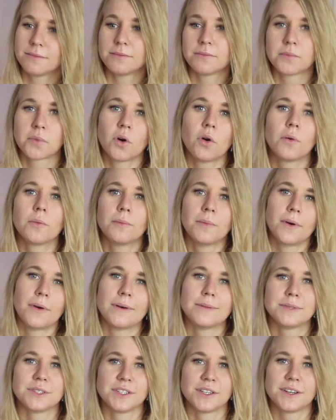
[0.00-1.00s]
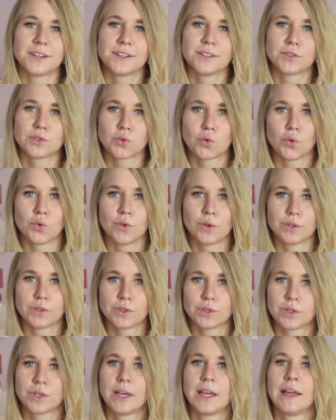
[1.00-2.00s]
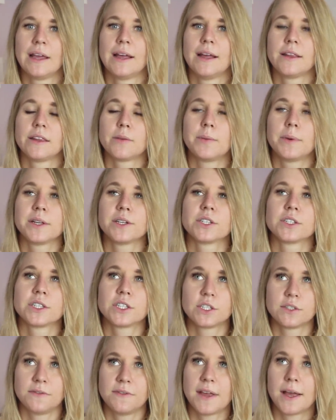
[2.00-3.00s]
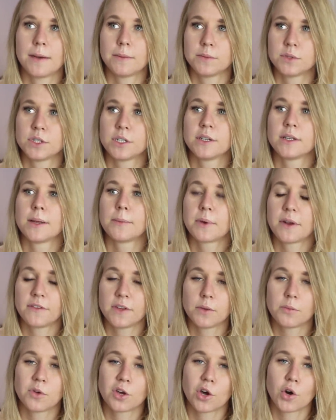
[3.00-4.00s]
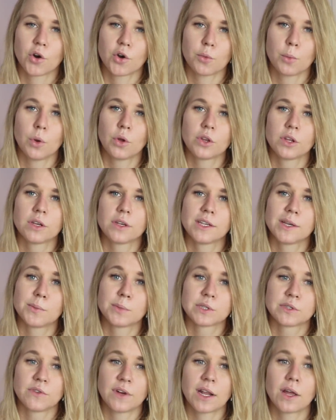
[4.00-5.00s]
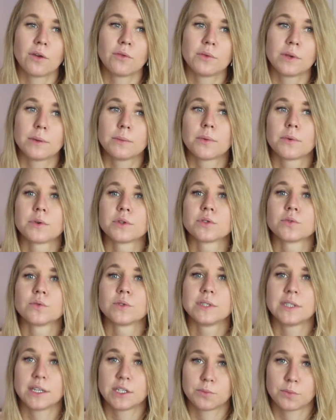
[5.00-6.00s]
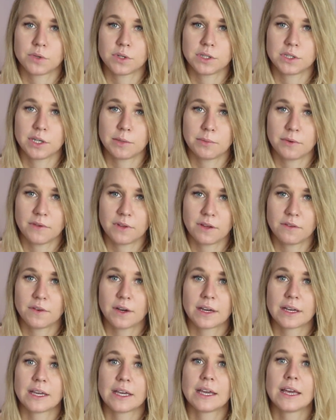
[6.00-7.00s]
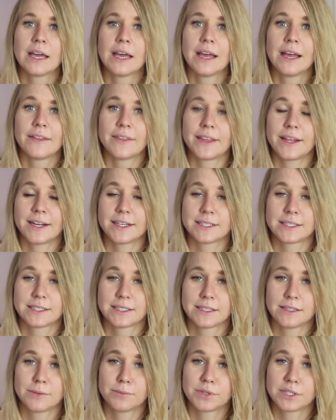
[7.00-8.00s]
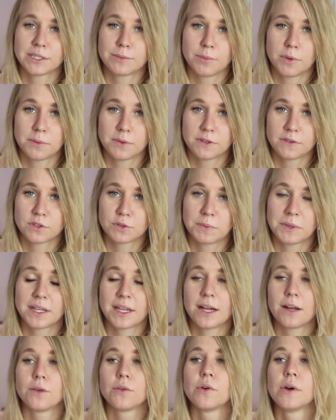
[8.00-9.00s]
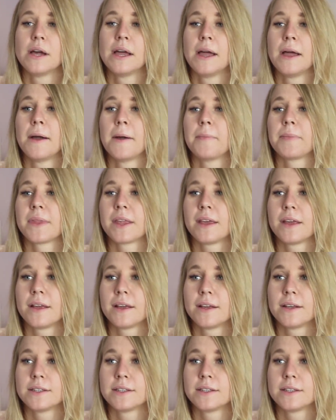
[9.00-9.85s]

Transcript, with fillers: bo bałam się schudnąć. To bardziej, że też wiem, że naprawdę moje hormony nie pozwalają mi po prostu zejść poniżej pewnej wagi. Teraz yy, przez pobyt w szpitalu yy,